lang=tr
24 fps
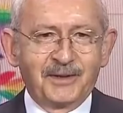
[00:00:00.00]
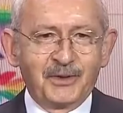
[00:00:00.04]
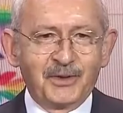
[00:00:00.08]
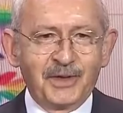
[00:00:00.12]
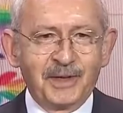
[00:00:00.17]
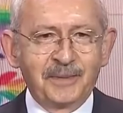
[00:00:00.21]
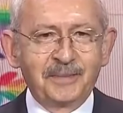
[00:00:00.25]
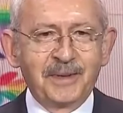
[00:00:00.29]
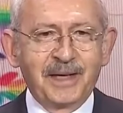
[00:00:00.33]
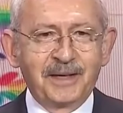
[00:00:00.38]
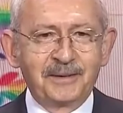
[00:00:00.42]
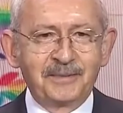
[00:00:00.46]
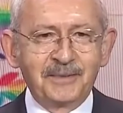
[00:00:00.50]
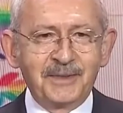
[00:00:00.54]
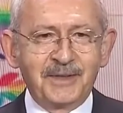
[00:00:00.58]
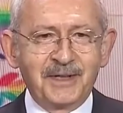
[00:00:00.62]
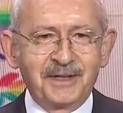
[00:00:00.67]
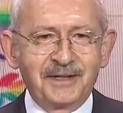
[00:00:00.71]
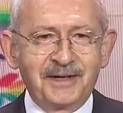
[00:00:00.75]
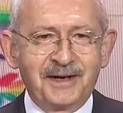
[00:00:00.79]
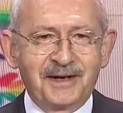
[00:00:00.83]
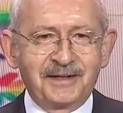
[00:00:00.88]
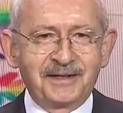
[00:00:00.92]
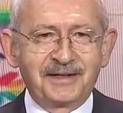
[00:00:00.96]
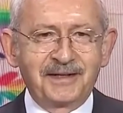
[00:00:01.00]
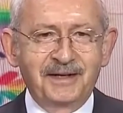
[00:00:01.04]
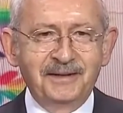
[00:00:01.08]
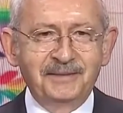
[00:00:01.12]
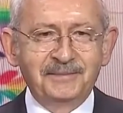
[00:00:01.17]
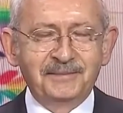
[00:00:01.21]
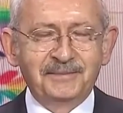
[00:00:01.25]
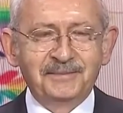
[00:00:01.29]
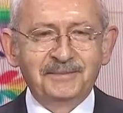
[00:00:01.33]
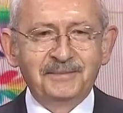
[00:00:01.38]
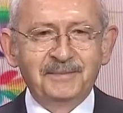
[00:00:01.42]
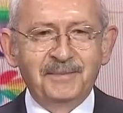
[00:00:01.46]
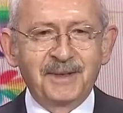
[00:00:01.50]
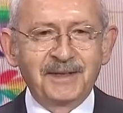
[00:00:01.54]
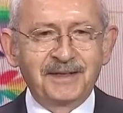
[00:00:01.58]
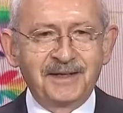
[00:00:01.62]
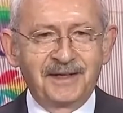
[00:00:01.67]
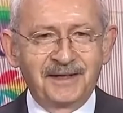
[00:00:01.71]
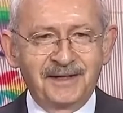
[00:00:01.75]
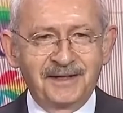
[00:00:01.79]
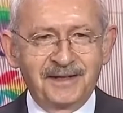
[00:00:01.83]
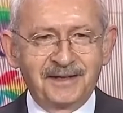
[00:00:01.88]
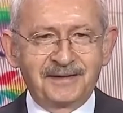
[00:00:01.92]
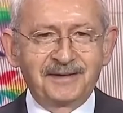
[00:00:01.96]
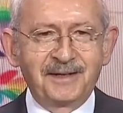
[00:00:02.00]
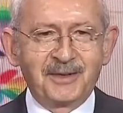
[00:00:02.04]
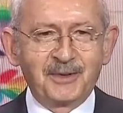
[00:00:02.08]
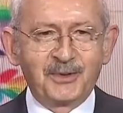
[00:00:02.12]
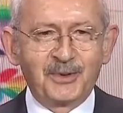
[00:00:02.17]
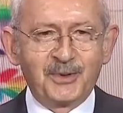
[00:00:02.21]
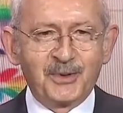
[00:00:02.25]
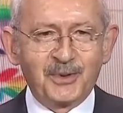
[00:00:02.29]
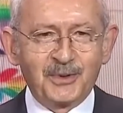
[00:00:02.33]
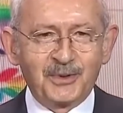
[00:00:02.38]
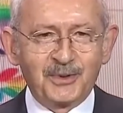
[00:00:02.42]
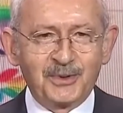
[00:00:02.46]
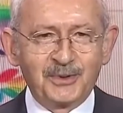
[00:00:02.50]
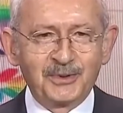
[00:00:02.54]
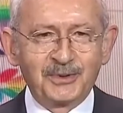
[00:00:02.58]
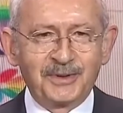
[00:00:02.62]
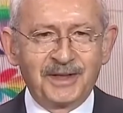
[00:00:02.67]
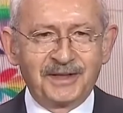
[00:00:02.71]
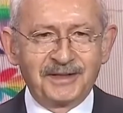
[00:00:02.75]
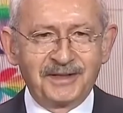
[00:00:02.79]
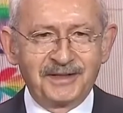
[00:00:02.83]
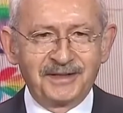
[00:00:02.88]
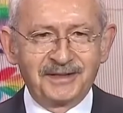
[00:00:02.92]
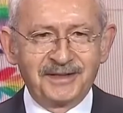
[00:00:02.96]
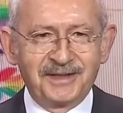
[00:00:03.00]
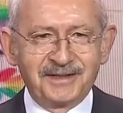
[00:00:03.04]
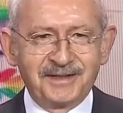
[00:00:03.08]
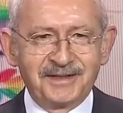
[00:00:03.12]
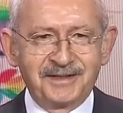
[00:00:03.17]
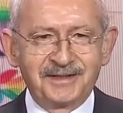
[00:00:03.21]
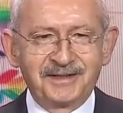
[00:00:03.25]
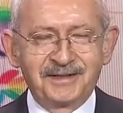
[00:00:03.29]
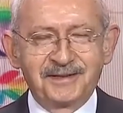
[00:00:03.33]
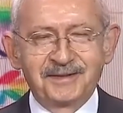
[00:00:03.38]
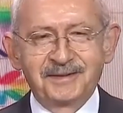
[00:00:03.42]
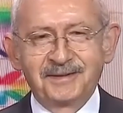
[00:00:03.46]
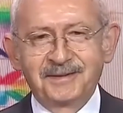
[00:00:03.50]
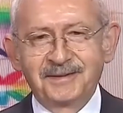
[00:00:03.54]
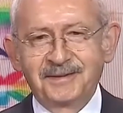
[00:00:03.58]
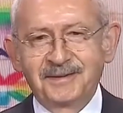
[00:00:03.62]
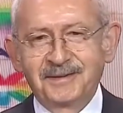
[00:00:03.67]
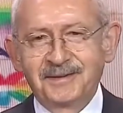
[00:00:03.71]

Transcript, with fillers: Yemeğimizi yerken Medeniyetler Korosu'nu da dinledik.